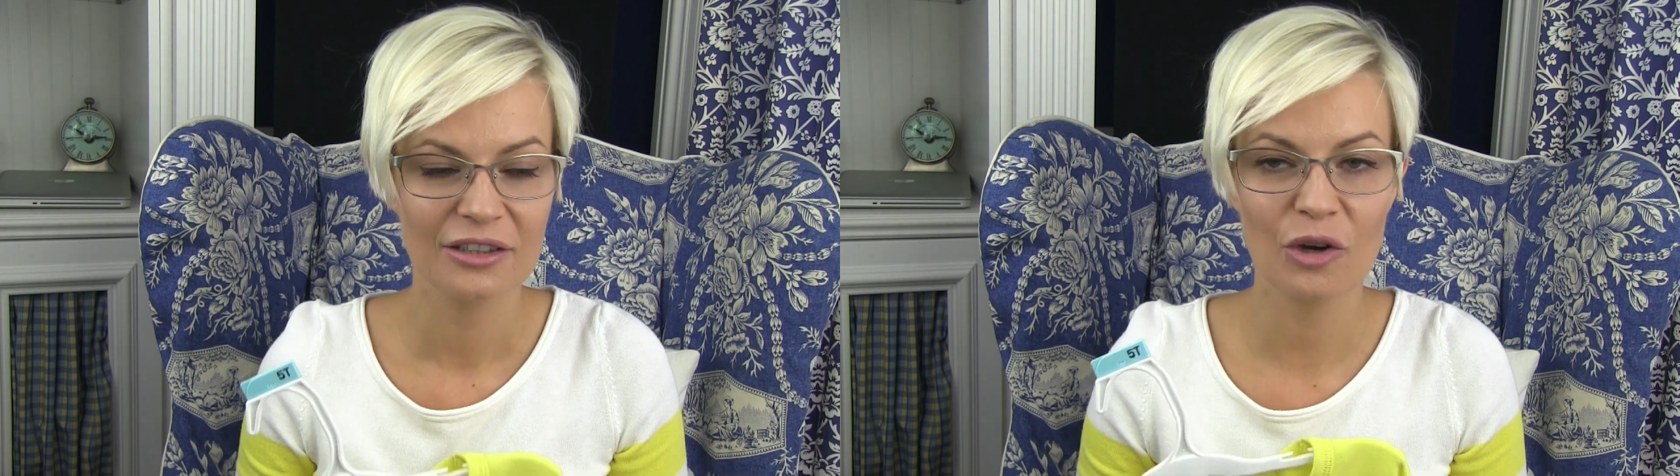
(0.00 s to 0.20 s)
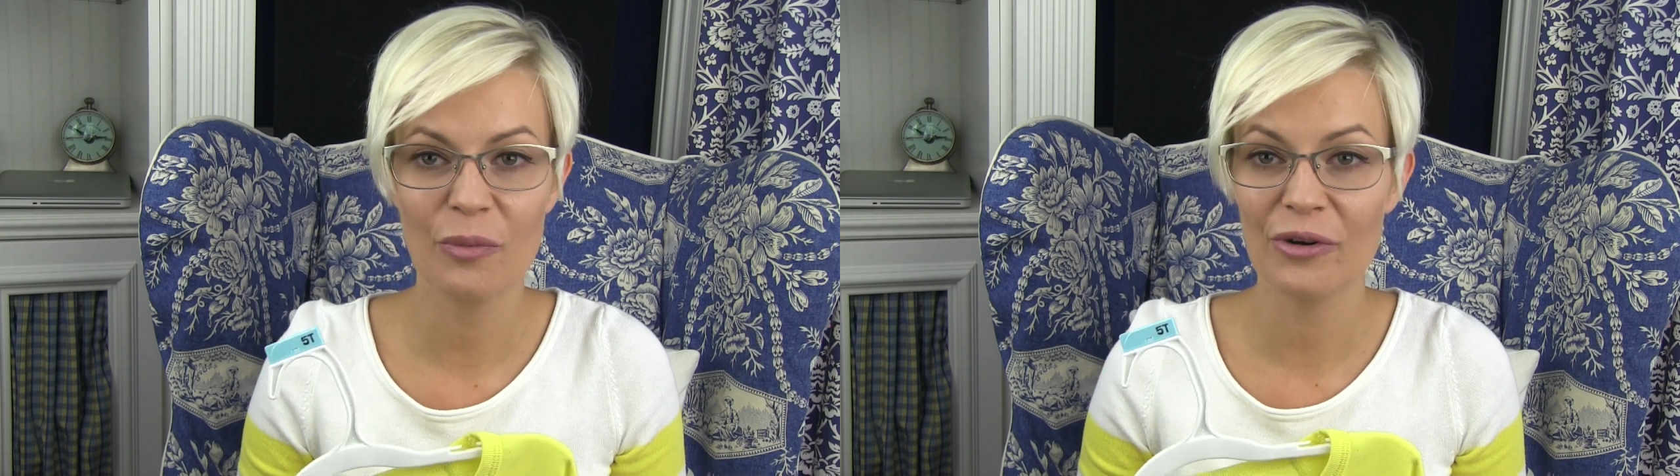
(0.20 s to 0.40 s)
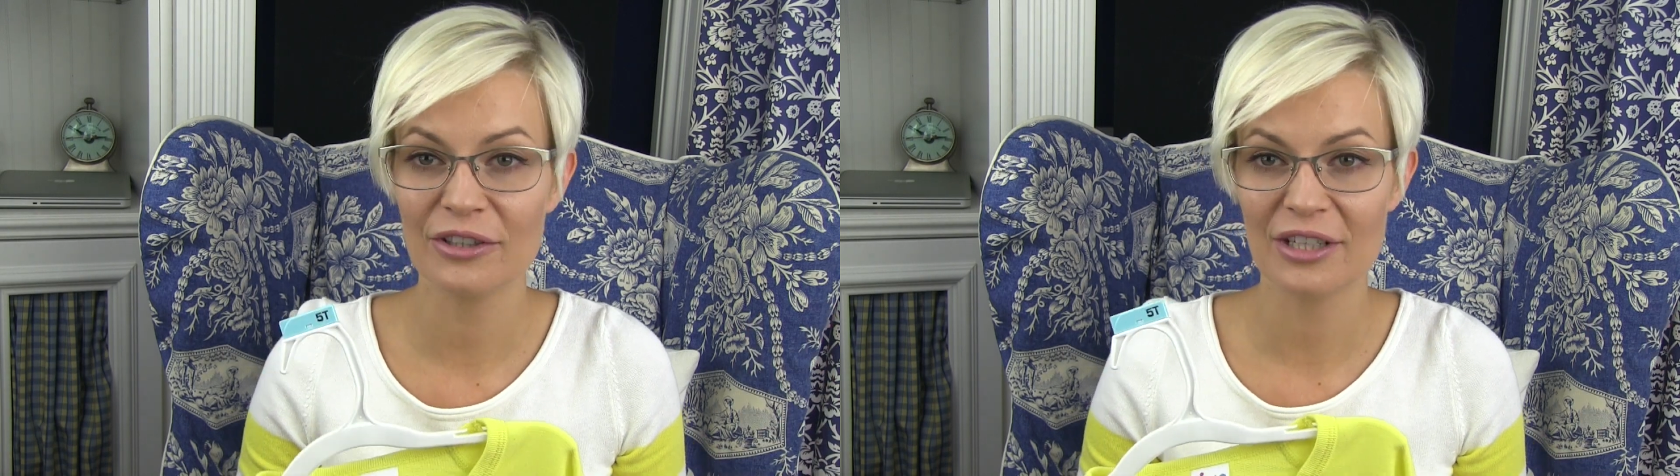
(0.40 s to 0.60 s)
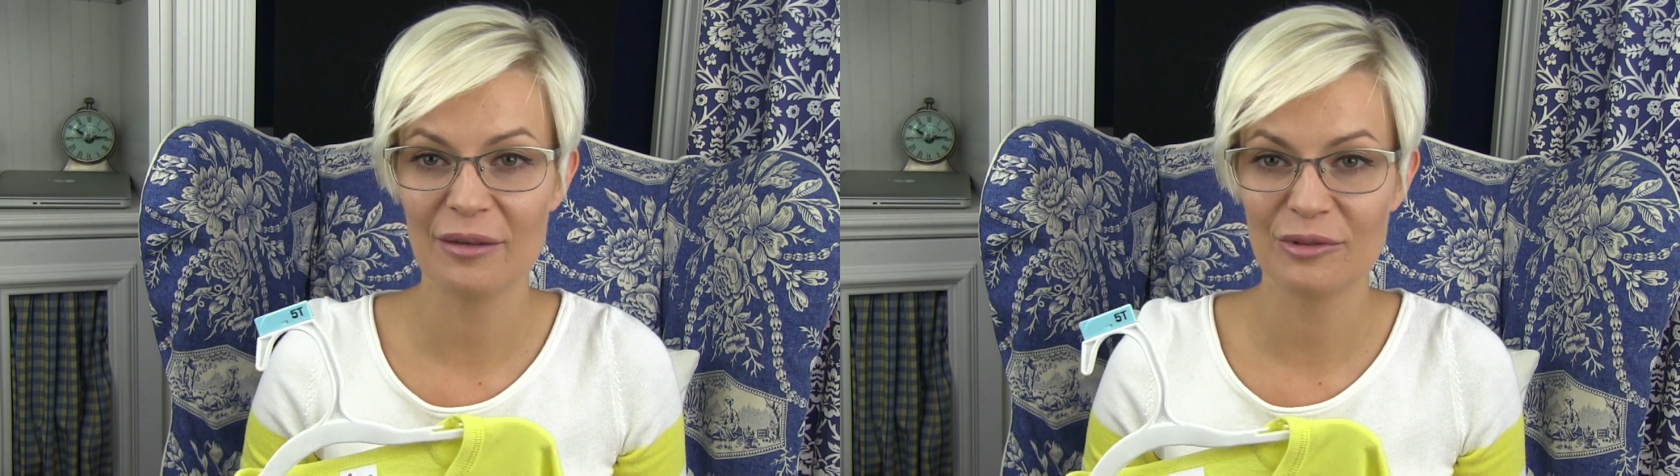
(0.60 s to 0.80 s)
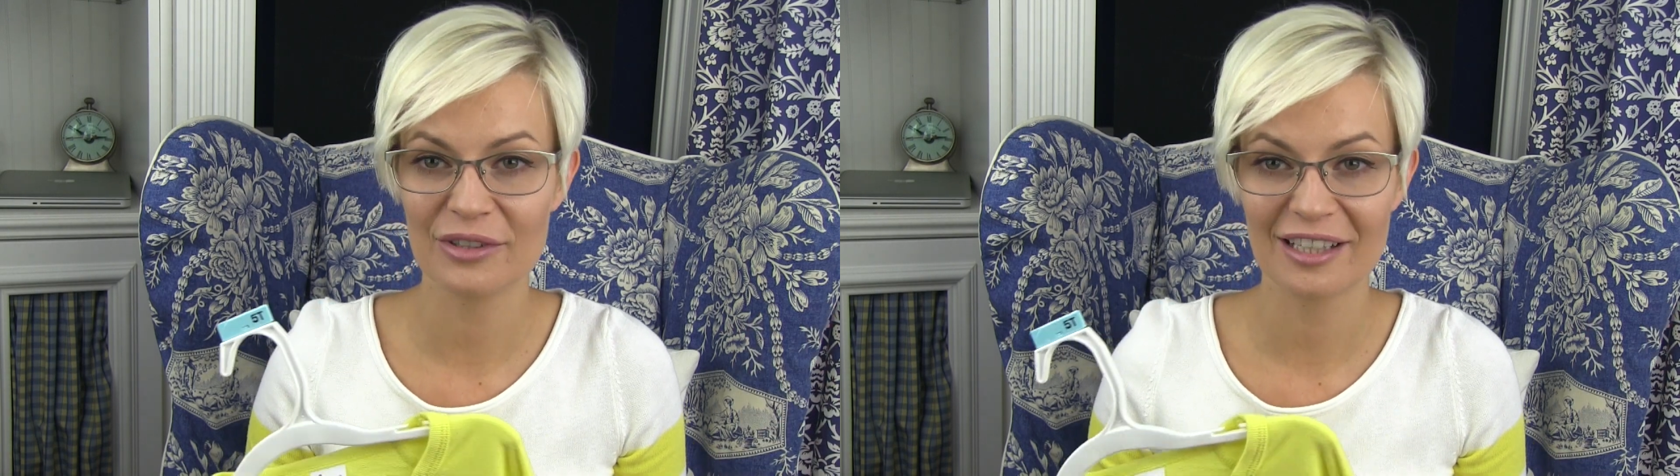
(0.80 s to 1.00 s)
to
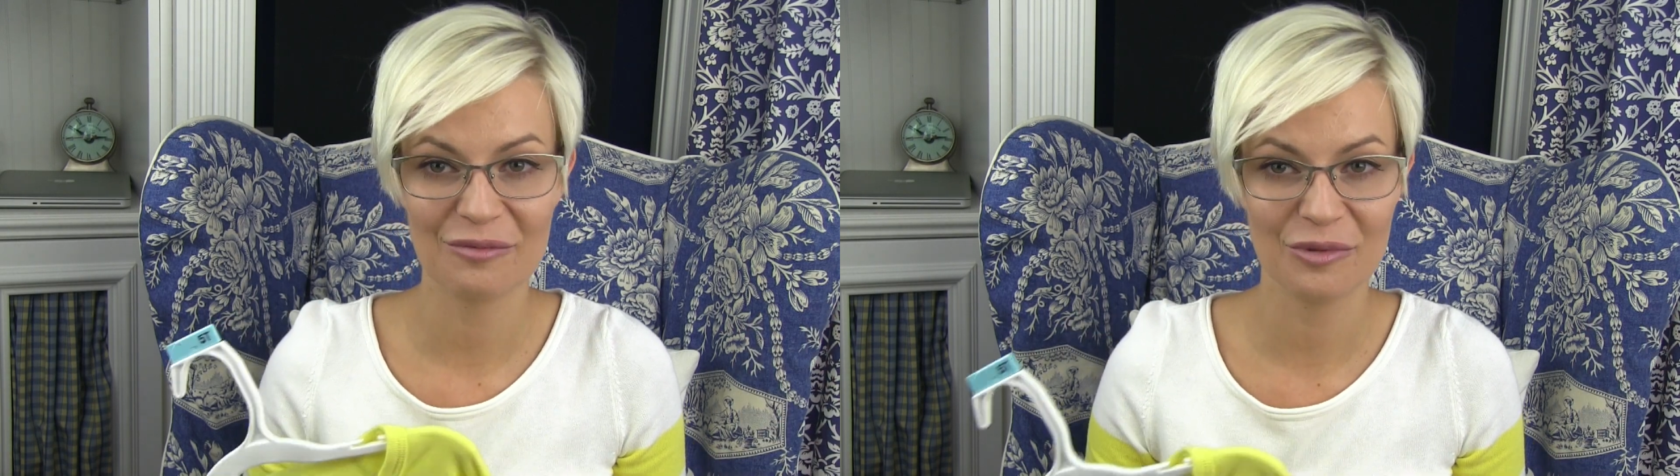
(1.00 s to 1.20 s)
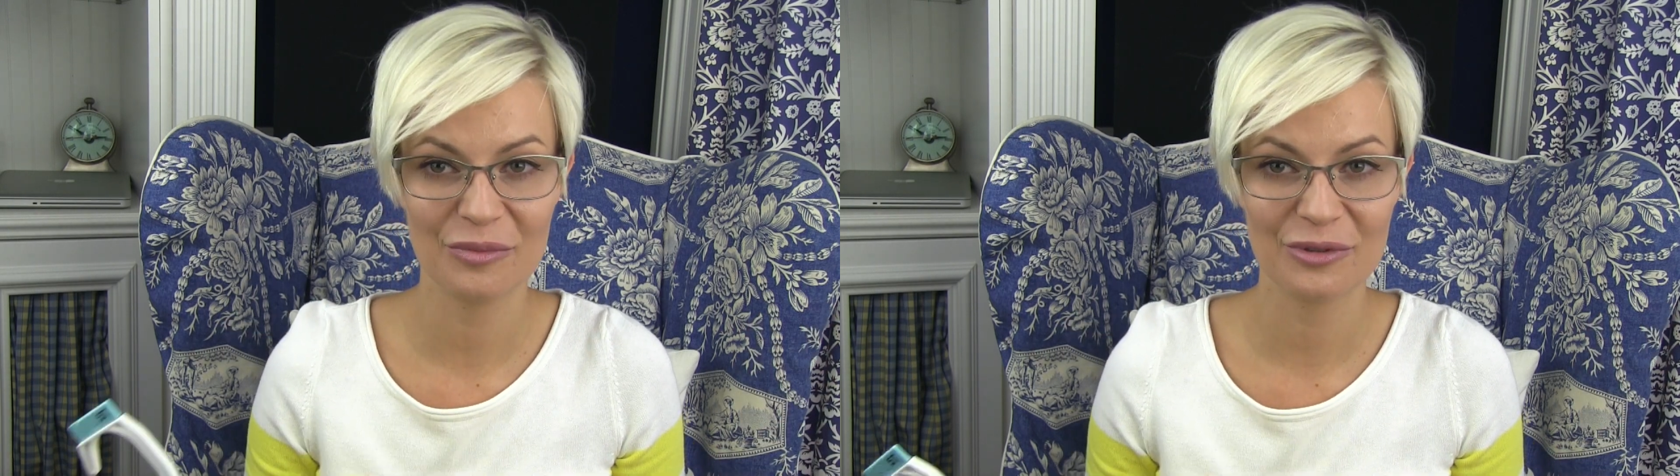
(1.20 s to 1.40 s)
poleciałam do sklepu,